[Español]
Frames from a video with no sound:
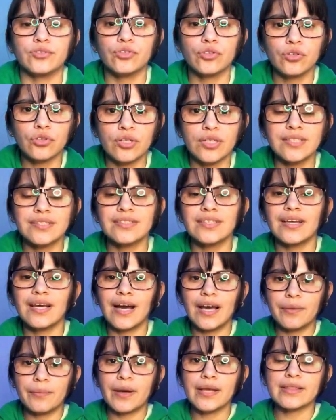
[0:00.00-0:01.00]
Yo creo que sí
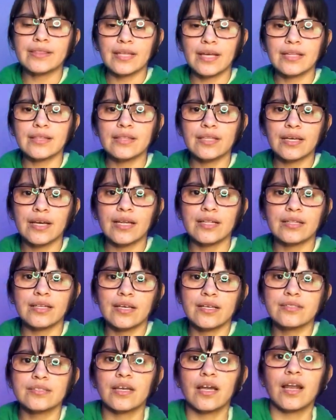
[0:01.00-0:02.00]
hay bastante cantidad
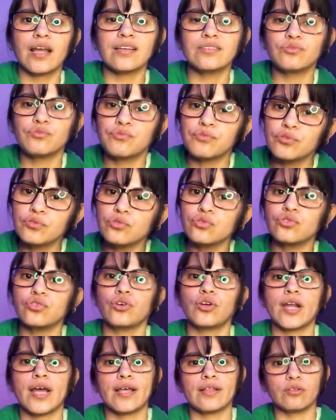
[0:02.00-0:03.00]
de salas
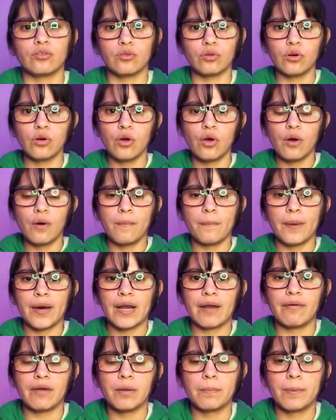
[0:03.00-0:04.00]
funcionando
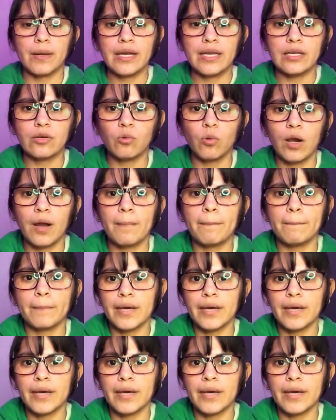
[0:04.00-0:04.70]
para ver películas,